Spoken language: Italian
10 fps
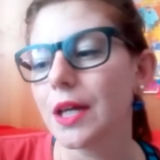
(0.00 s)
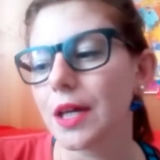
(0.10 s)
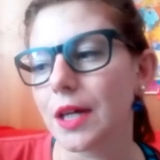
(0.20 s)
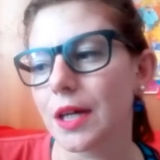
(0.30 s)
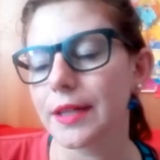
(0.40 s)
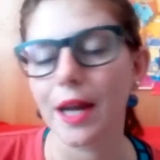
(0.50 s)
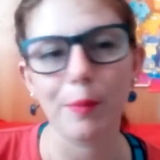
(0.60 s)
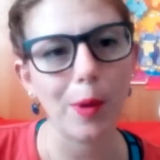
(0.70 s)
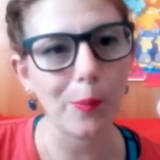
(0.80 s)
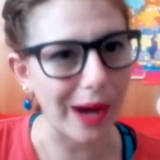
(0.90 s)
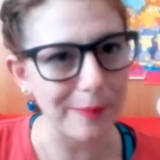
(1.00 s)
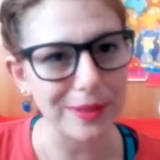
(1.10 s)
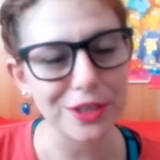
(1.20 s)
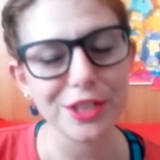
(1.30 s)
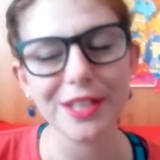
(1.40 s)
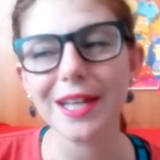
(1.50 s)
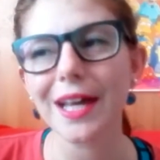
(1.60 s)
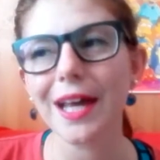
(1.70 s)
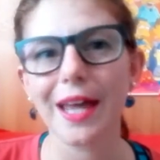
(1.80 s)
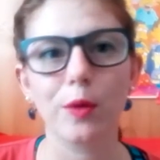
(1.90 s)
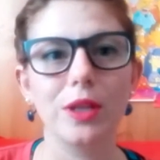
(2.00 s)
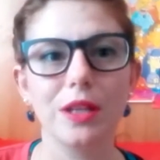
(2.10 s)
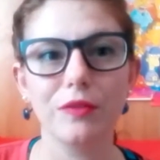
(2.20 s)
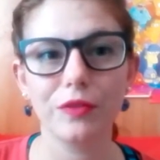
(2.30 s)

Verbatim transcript: eh, dalla BAO Publishing e quindi